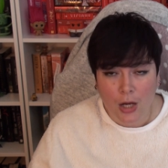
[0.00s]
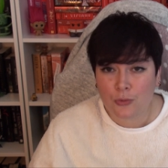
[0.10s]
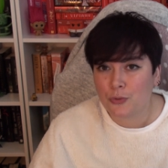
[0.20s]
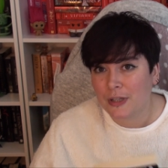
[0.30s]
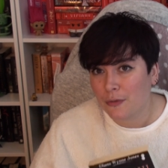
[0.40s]

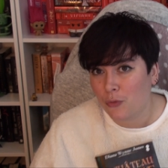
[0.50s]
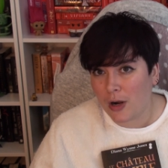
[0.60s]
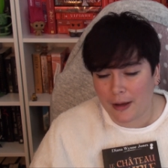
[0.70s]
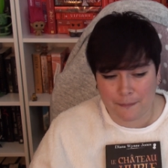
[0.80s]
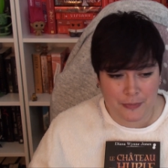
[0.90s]
en tout cas,
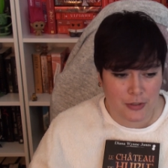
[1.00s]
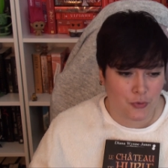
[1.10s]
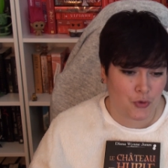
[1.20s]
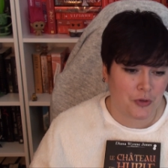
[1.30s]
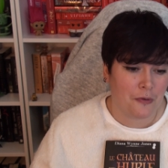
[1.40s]
voilà.
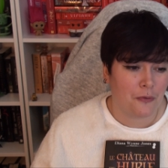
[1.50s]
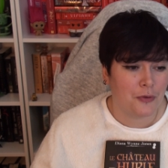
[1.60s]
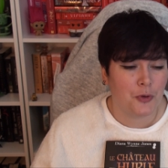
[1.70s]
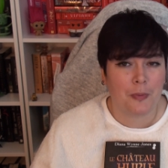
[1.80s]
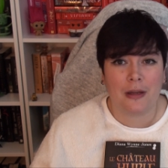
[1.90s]
Donc j'avais
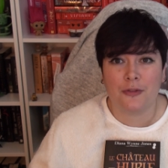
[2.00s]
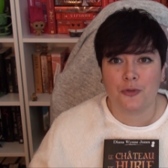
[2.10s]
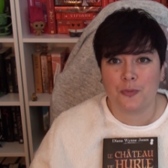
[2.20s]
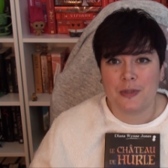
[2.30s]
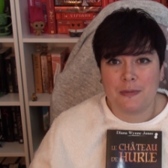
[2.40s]
envie de te parler de
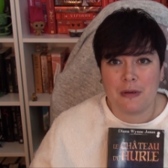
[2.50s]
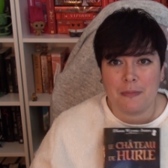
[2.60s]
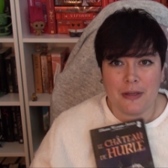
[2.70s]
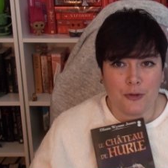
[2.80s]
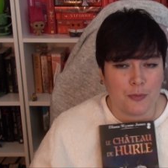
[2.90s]
ce petit
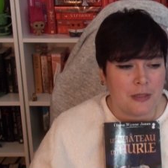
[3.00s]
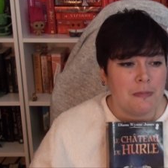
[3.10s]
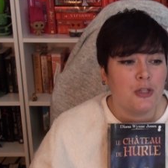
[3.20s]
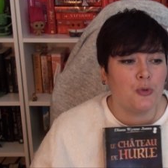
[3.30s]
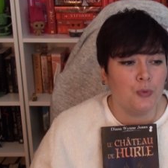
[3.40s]
bébé, de ce petit
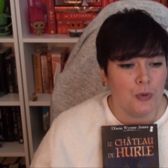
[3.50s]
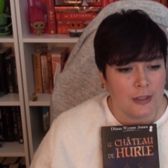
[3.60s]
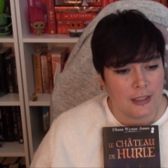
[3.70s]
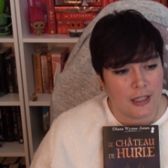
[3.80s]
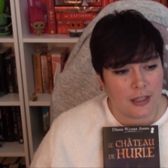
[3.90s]
bijou.
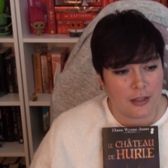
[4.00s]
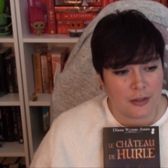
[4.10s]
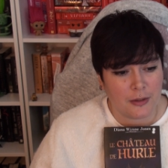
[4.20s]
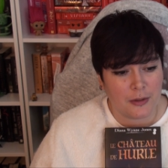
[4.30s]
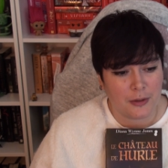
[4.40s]

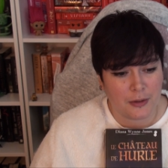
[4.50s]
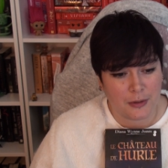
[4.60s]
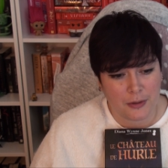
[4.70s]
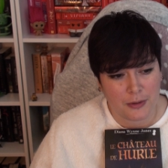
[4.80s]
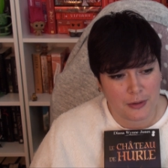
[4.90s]

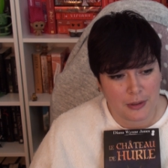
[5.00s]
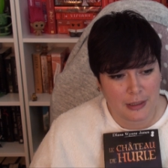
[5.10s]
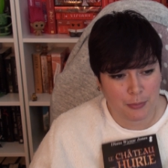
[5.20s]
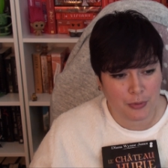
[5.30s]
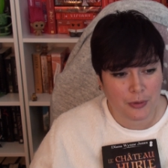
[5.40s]
Euh,
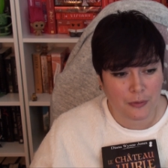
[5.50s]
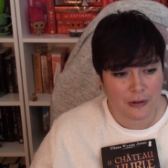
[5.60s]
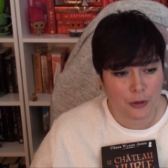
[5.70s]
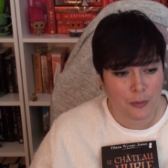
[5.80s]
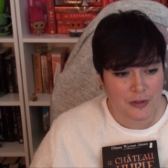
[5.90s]
et puis on
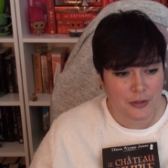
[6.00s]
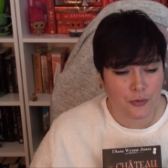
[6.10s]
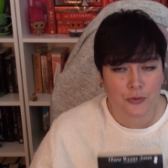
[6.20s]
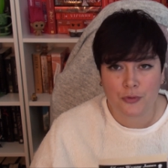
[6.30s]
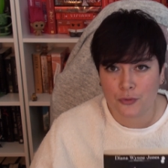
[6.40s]
va
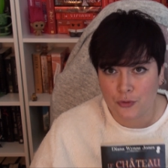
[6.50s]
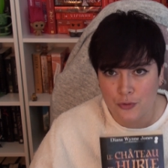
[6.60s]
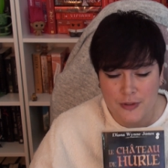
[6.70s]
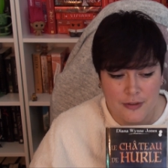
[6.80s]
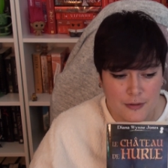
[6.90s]
commencer tout de
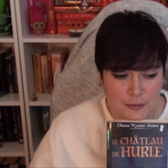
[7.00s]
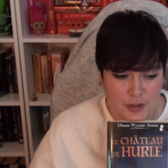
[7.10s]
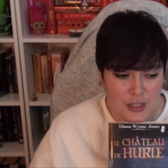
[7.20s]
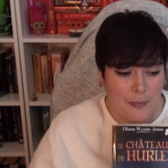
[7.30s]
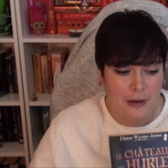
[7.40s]
suite,
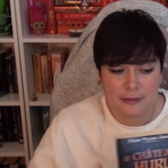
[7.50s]
déjà par la